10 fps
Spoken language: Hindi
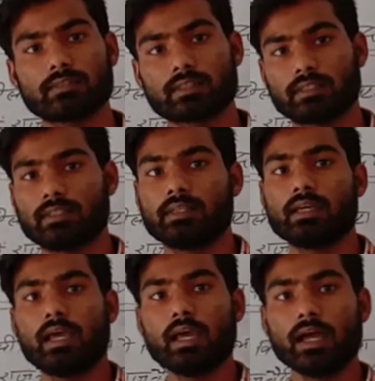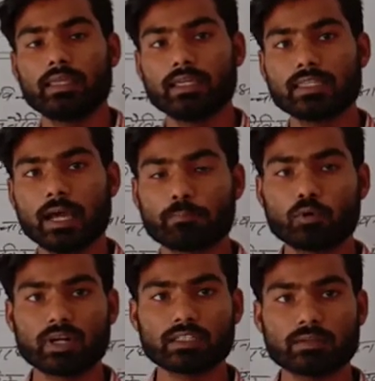सकते हैं यदि
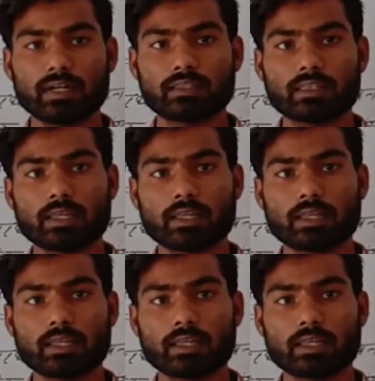आपको राष्ट्रवाद